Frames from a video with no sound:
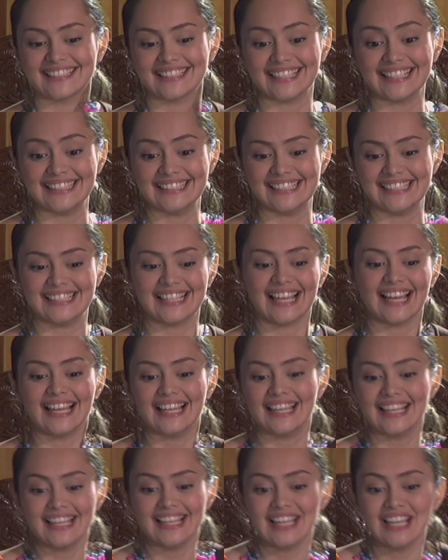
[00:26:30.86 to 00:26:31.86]
Hindi na.
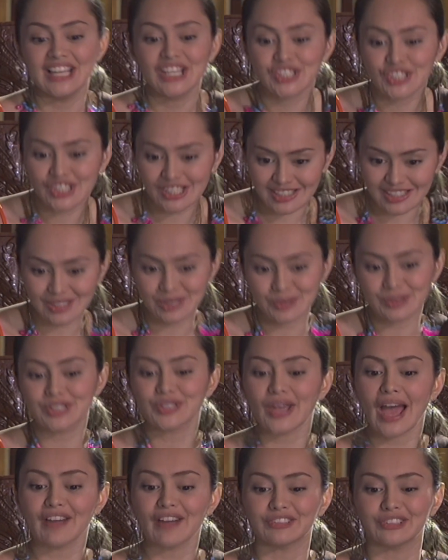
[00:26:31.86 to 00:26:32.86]
Just do what
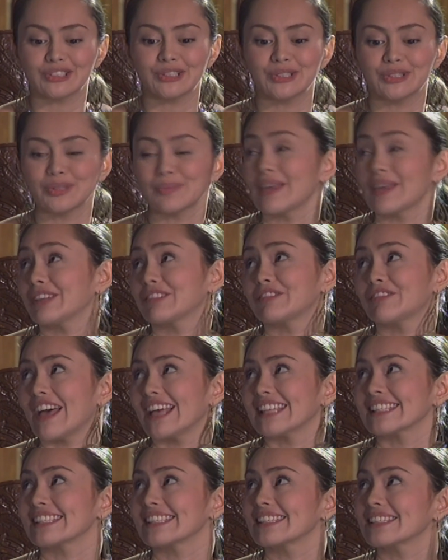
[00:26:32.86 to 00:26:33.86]
you have to do to make it
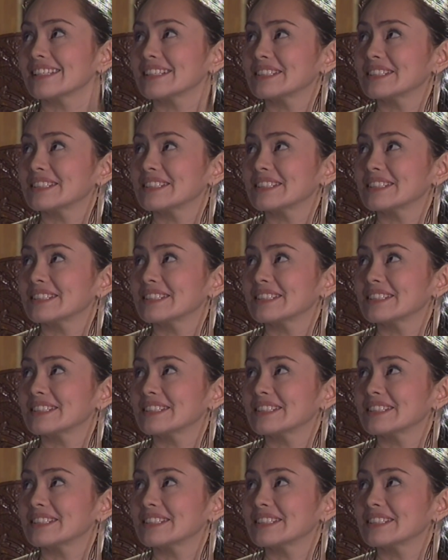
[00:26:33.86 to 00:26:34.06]
fast.